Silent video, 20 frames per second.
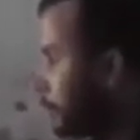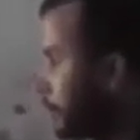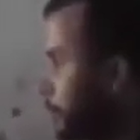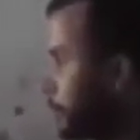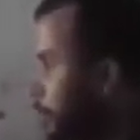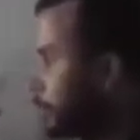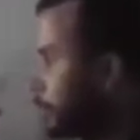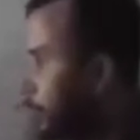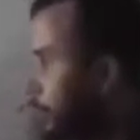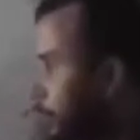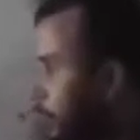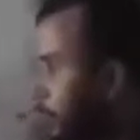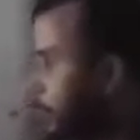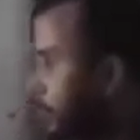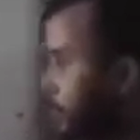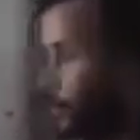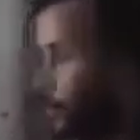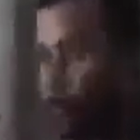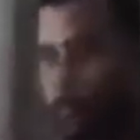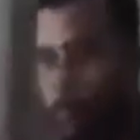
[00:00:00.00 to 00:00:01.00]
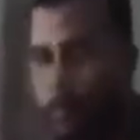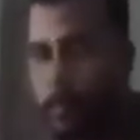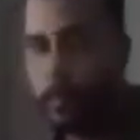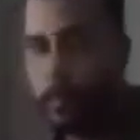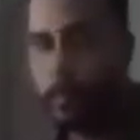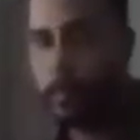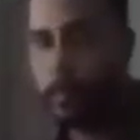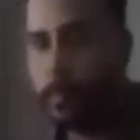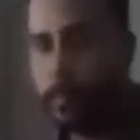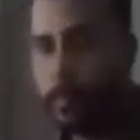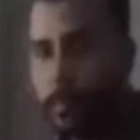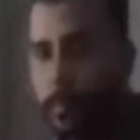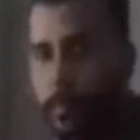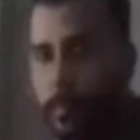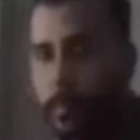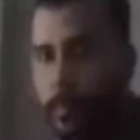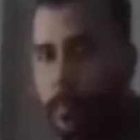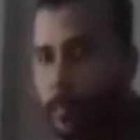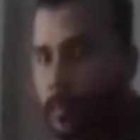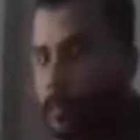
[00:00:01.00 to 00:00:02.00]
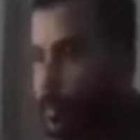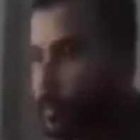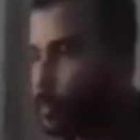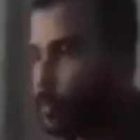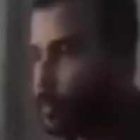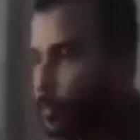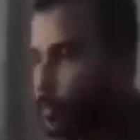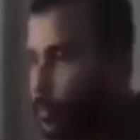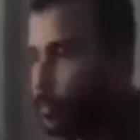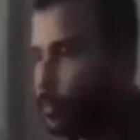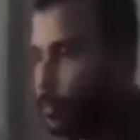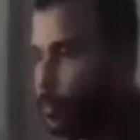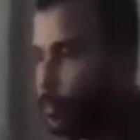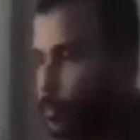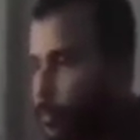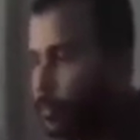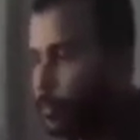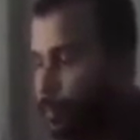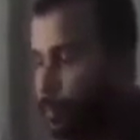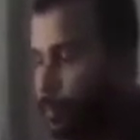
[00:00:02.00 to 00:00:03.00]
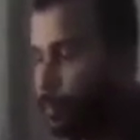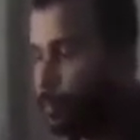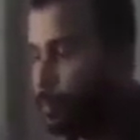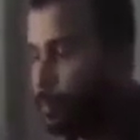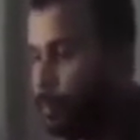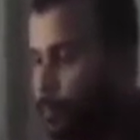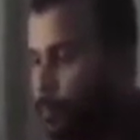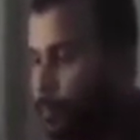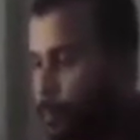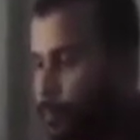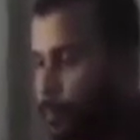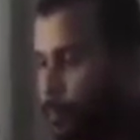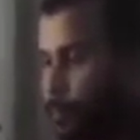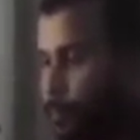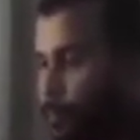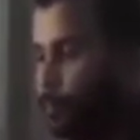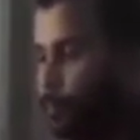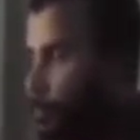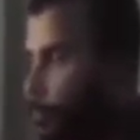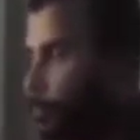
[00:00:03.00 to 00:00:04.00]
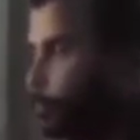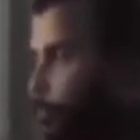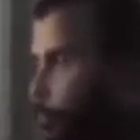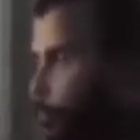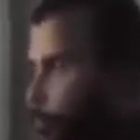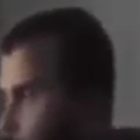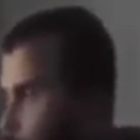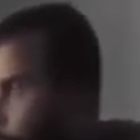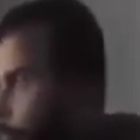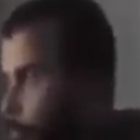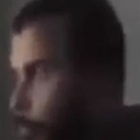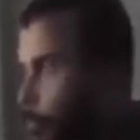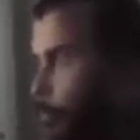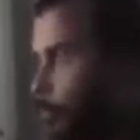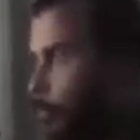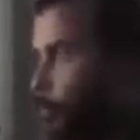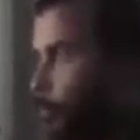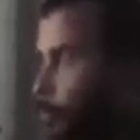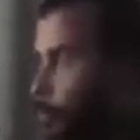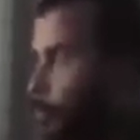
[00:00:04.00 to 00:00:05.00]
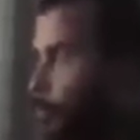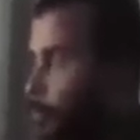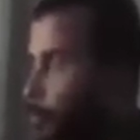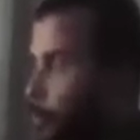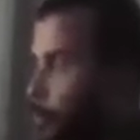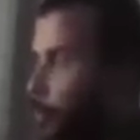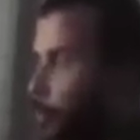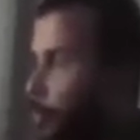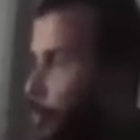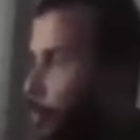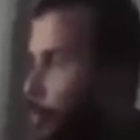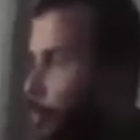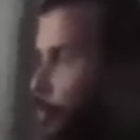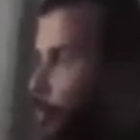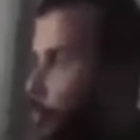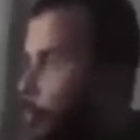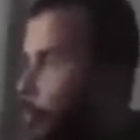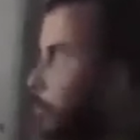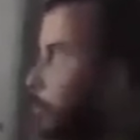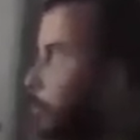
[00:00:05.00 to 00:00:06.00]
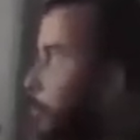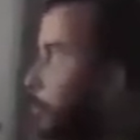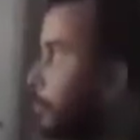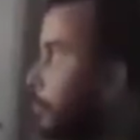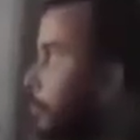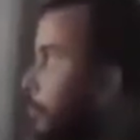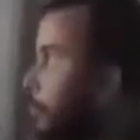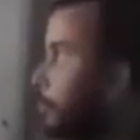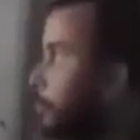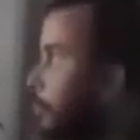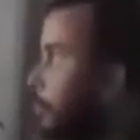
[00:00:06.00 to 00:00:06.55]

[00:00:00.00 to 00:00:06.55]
जारी कर दिए गए थे जिसकी जानकारी चंबल तक के कार्यालय में एक व्यक्ति के द्वारा दी गई जब यह